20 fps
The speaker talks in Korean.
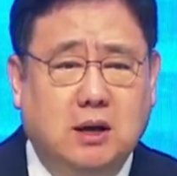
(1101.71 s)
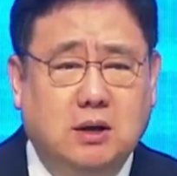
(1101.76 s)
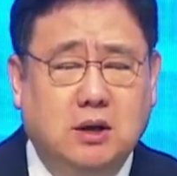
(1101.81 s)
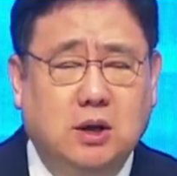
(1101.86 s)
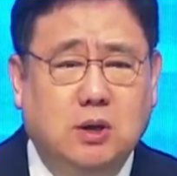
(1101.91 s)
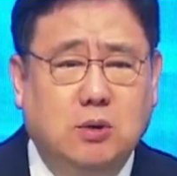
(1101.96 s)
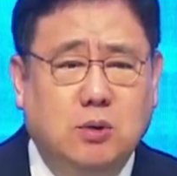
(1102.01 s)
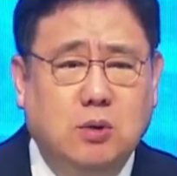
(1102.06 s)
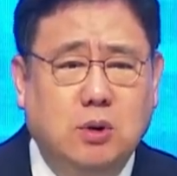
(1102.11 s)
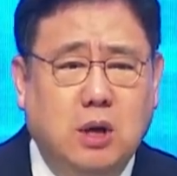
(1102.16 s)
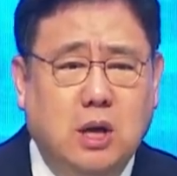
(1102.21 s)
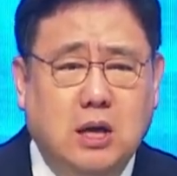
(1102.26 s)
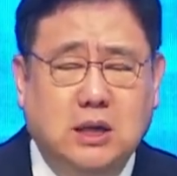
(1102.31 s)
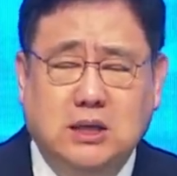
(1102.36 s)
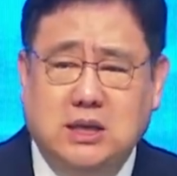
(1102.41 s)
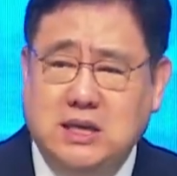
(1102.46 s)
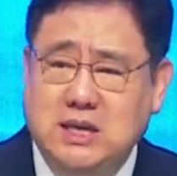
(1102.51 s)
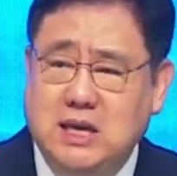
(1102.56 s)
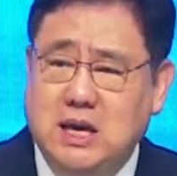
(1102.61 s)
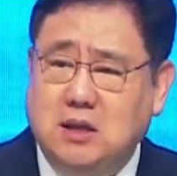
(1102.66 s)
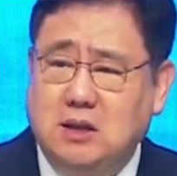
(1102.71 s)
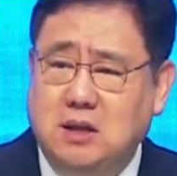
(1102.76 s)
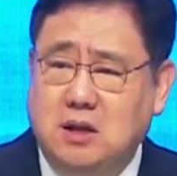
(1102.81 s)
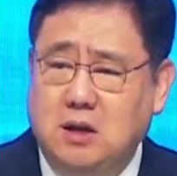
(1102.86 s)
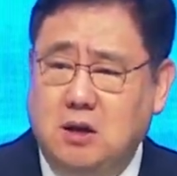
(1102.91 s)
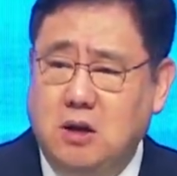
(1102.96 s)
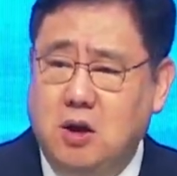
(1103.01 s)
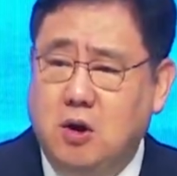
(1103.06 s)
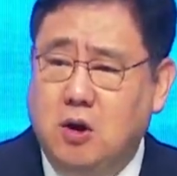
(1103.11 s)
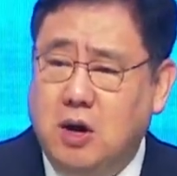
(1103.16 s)
그리고 기얏
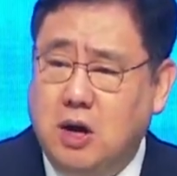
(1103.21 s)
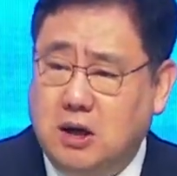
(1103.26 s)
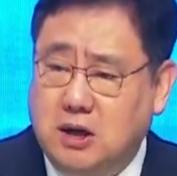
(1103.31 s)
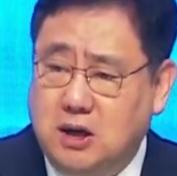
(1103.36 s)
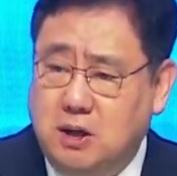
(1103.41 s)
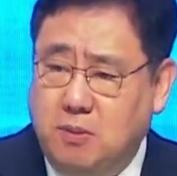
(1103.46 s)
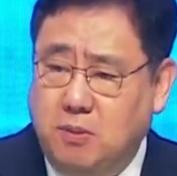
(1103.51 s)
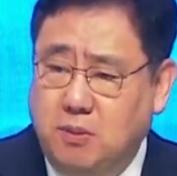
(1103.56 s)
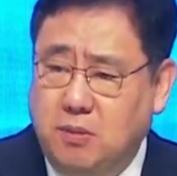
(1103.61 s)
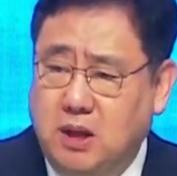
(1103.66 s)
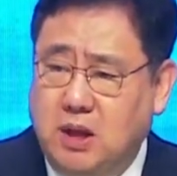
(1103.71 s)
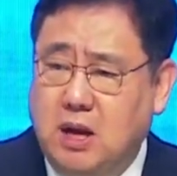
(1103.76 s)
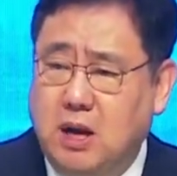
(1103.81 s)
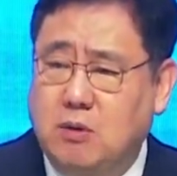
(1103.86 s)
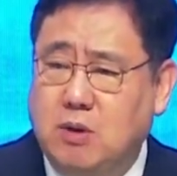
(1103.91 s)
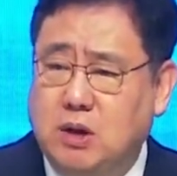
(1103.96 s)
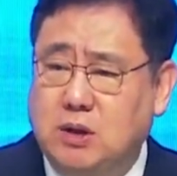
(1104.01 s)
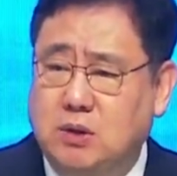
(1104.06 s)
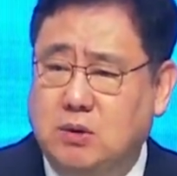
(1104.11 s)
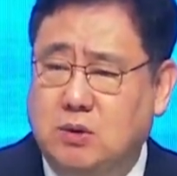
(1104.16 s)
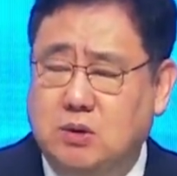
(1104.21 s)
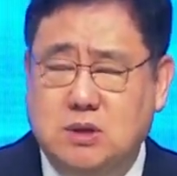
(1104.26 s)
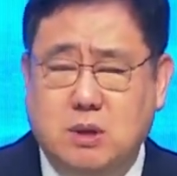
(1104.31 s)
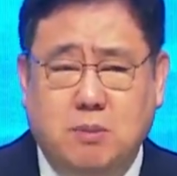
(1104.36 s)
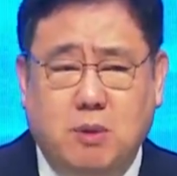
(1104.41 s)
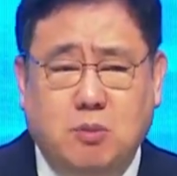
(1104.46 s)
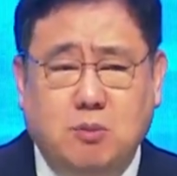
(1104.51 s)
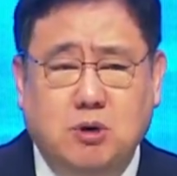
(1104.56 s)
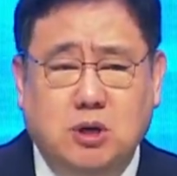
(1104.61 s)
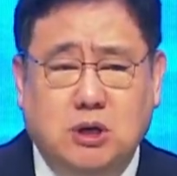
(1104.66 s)
미어림이라고 하는 곳에
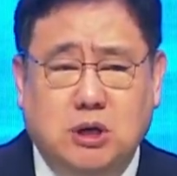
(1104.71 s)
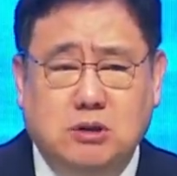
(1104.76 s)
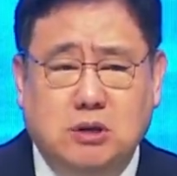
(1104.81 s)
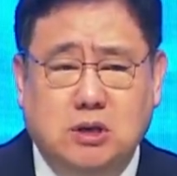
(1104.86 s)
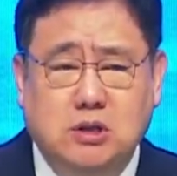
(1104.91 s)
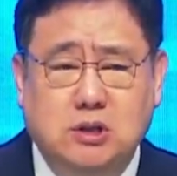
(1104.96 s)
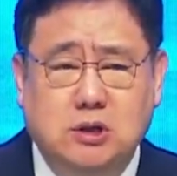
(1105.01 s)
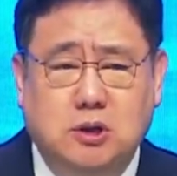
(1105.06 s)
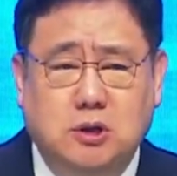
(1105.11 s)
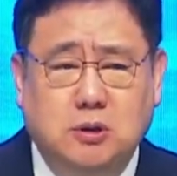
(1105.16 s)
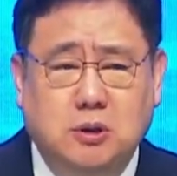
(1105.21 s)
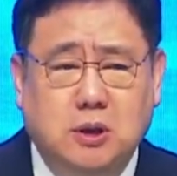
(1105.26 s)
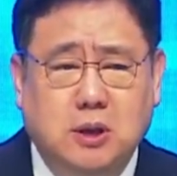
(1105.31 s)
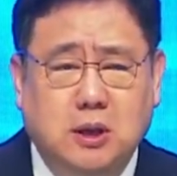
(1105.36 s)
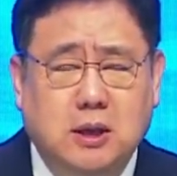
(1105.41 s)
머물게 되죠.